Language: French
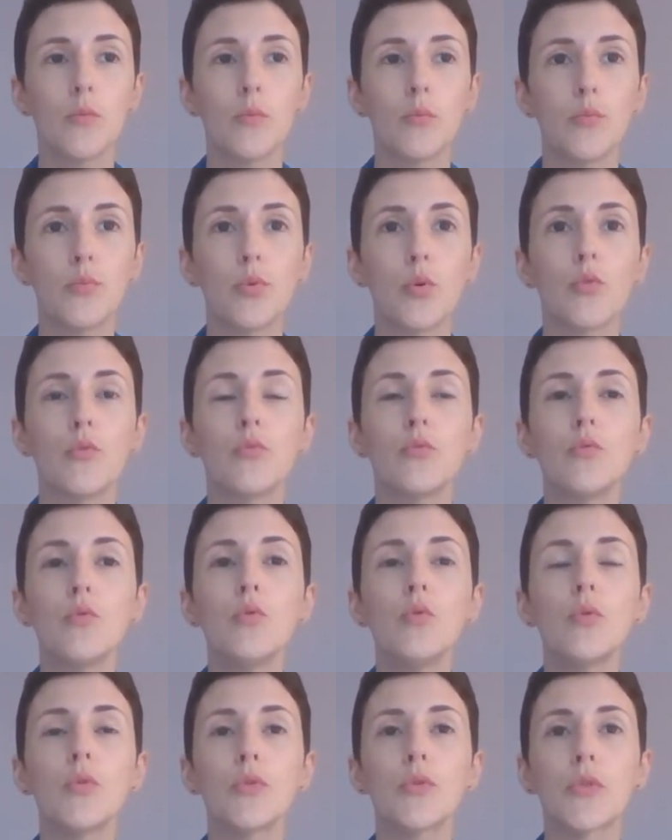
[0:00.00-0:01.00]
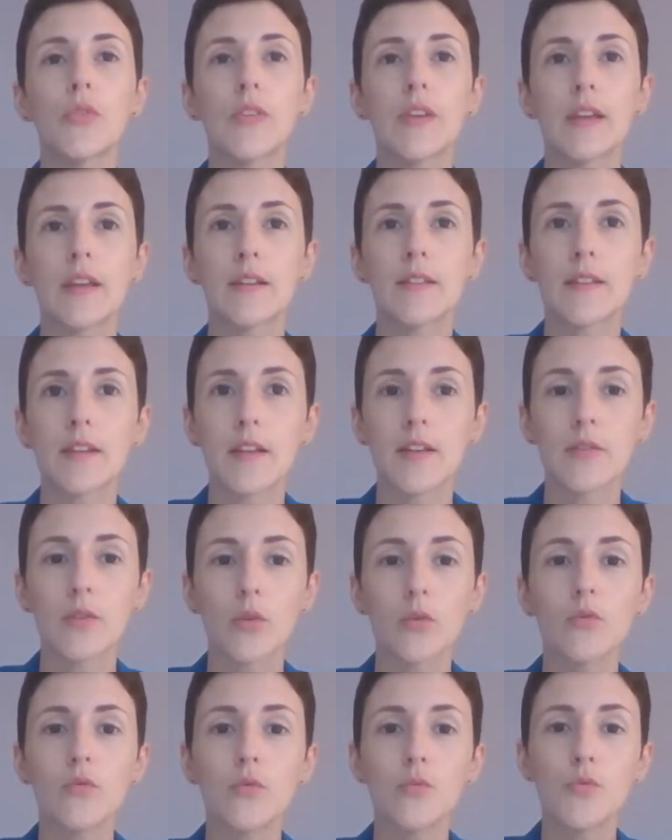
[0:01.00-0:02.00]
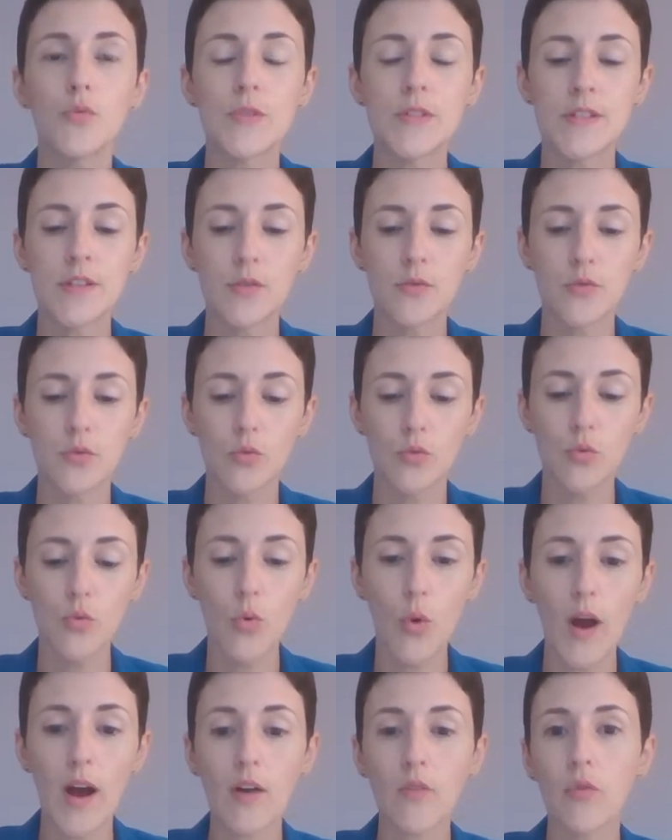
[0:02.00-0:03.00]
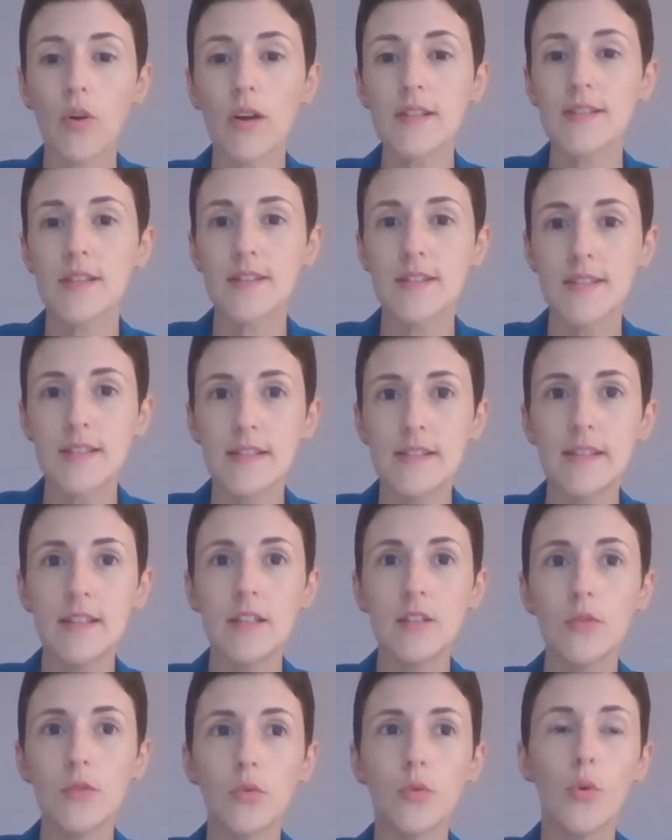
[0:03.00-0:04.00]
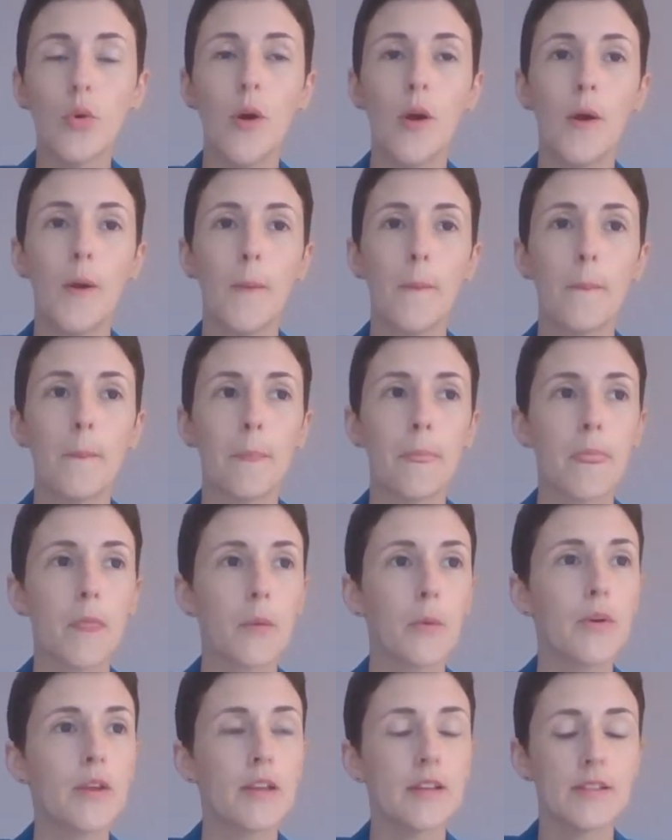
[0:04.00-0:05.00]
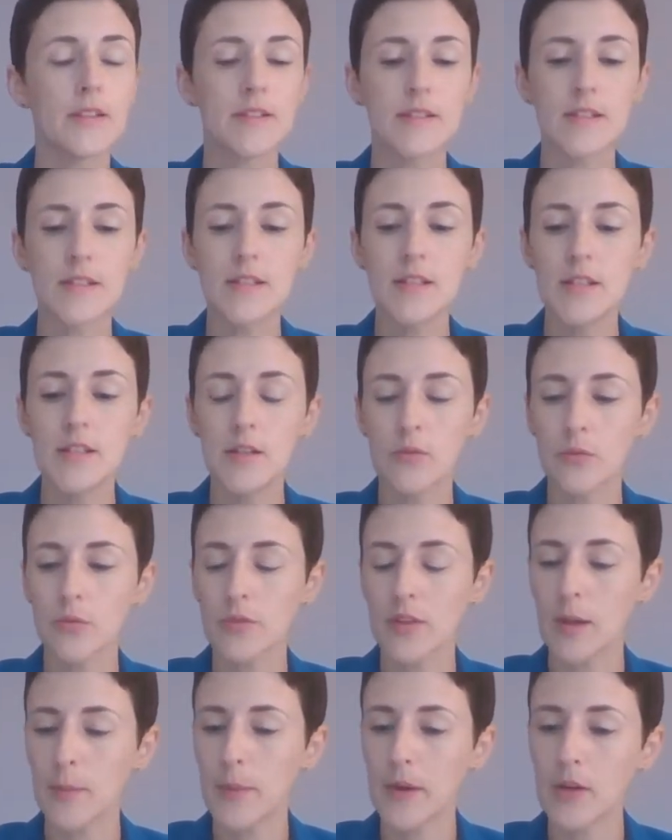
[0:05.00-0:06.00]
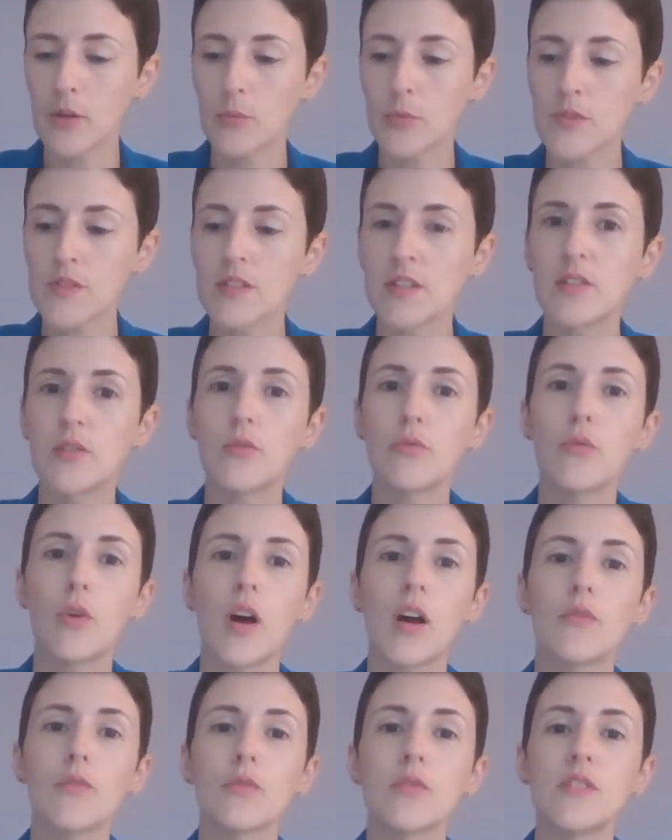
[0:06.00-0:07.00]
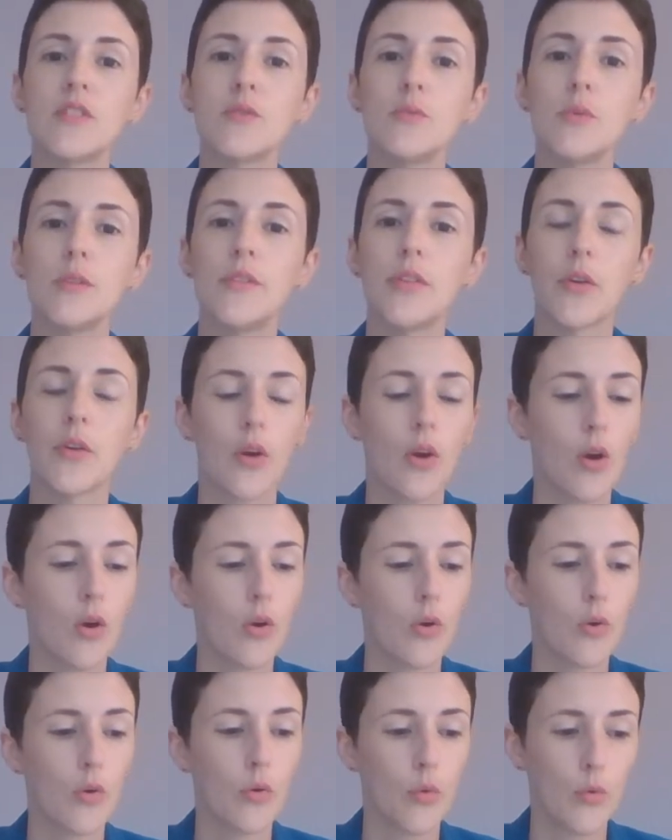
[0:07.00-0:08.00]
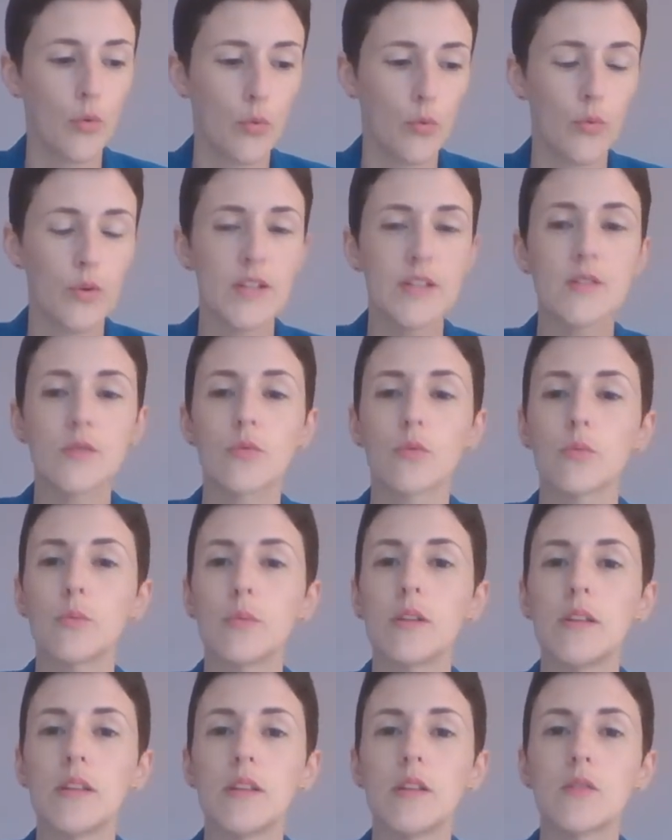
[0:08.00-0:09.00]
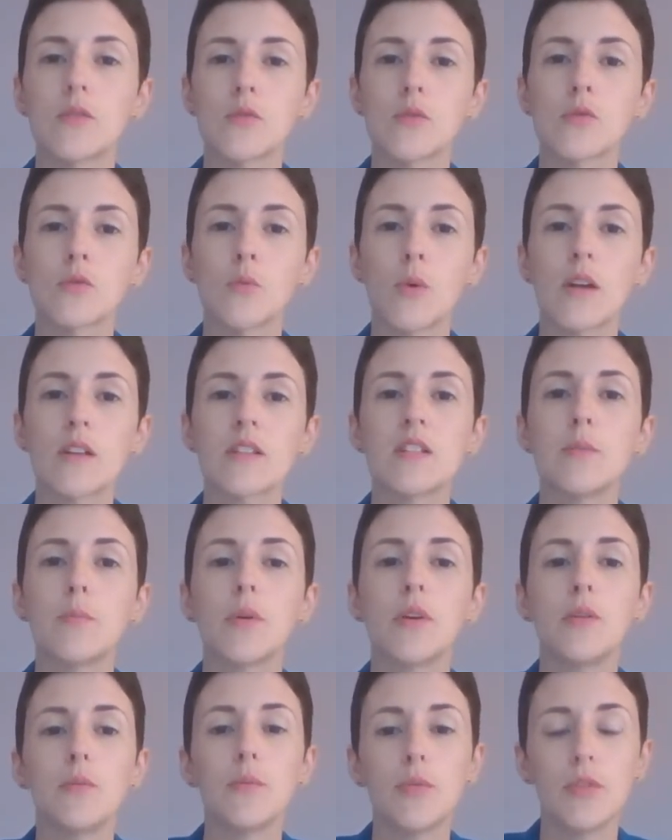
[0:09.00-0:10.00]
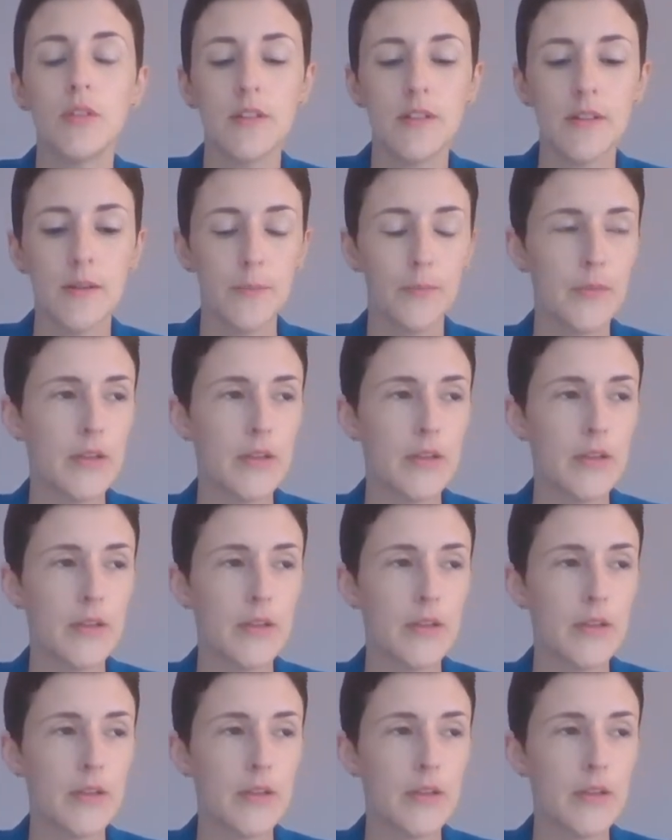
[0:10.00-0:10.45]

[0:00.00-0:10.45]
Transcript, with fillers: pour vous, ce serait intéressant que vous puissiez du coup avoir cette idée de ok, si on n'a pas commencé les devoirs avant 18h, on laisse tomber, ce soir c'est pas une bonne idée.